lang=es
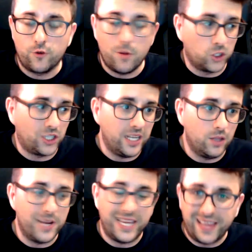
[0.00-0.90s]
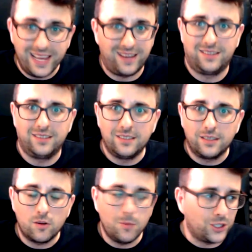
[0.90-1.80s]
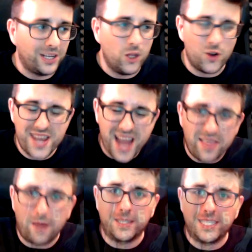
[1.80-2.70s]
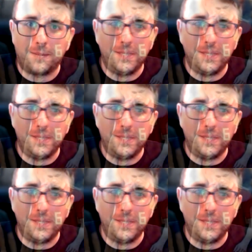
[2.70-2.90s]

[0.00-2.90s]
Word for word: No hemos tenido una idea. No hemos tenido nada,